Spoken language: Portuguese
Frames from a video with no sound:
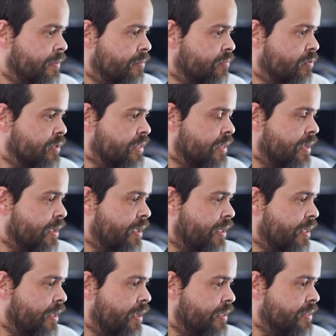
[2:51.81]
você
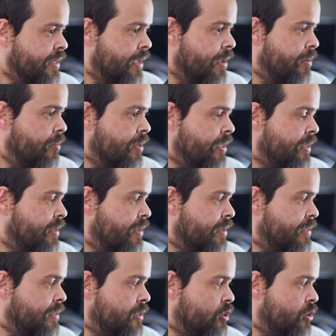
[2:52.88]
recebe
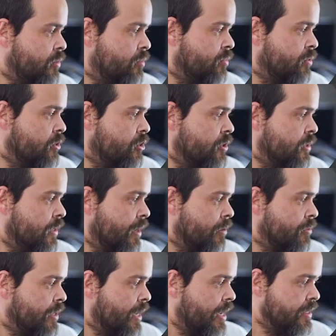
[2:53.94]
esse tipo de
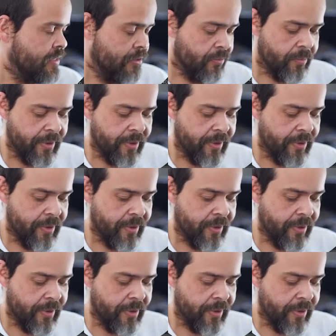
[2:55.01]
alteração.